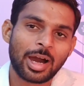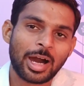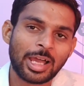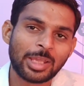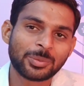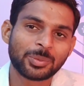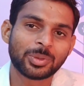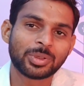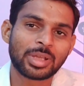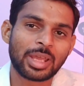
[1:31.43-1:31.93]

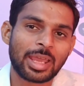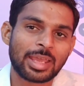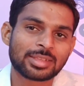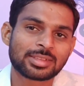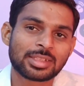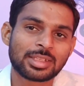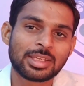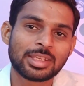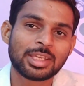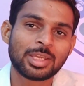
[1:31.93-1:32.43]
आईफोन
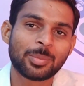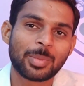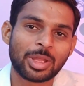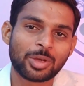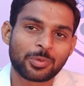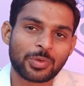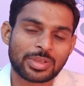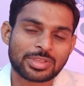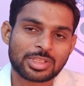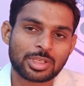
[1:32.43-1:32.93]
एस e ही
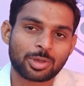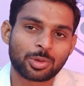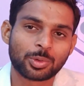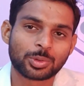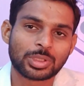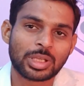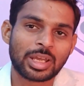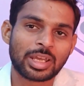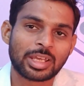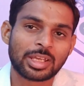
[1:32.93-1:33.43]
मैन्युफैक्चर
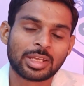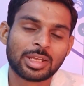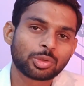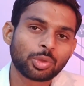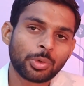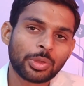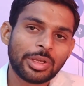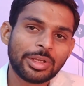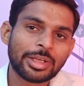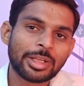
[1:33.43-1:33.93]
होता है
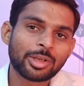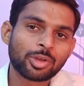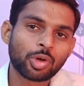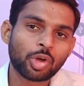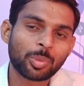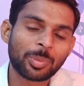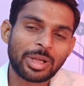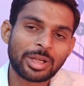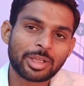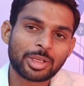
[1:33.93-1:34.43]
तो इंडियन
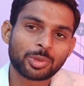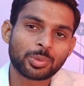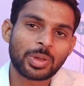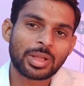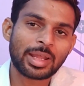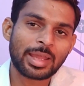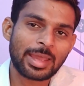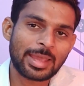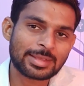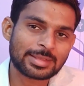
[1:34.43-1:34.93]
गवर्नमेंट के
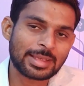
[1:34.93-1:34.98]
द्वारा